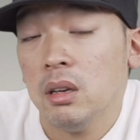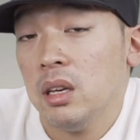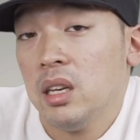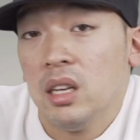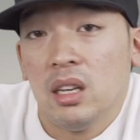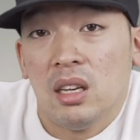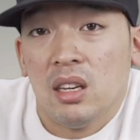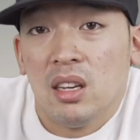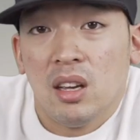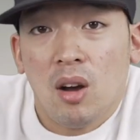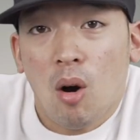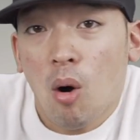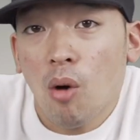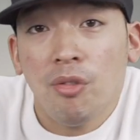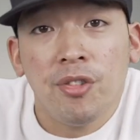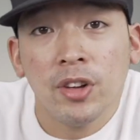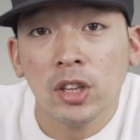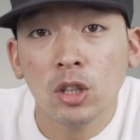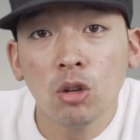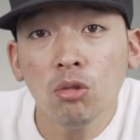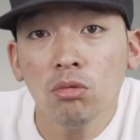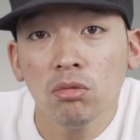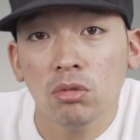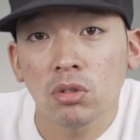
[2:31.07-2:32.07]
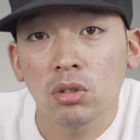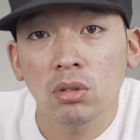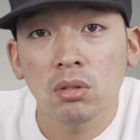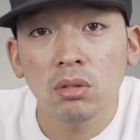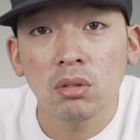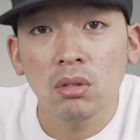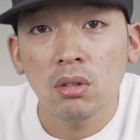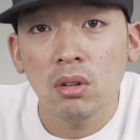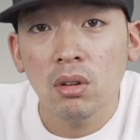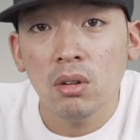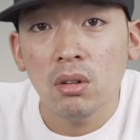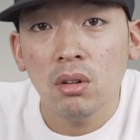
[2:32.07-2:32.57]
et en fin de compte,
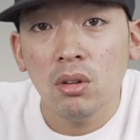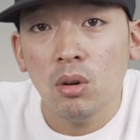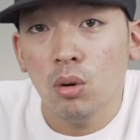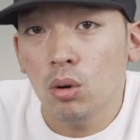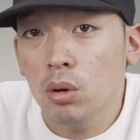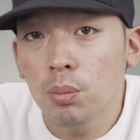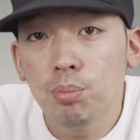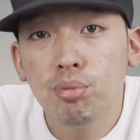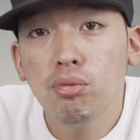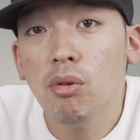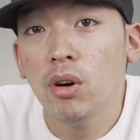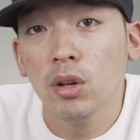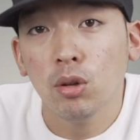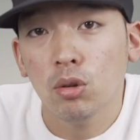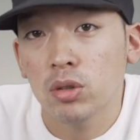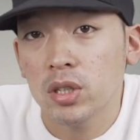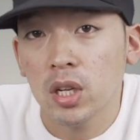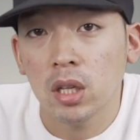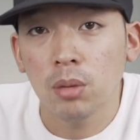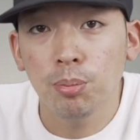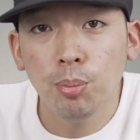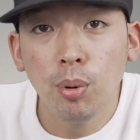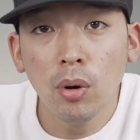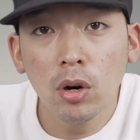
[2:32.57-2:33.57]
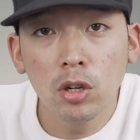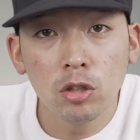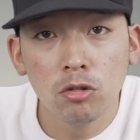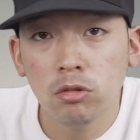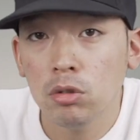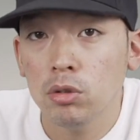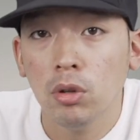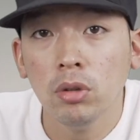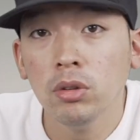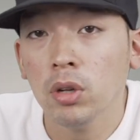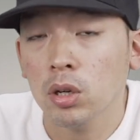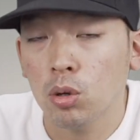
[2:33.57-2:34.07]
le poids de cette box
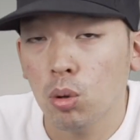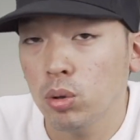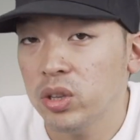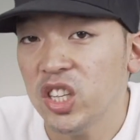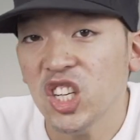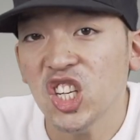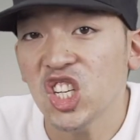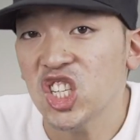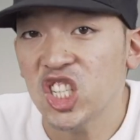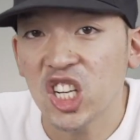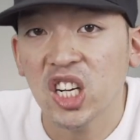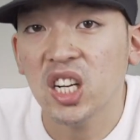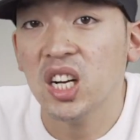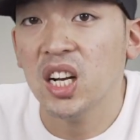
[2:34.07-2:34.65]
lui donne un côté g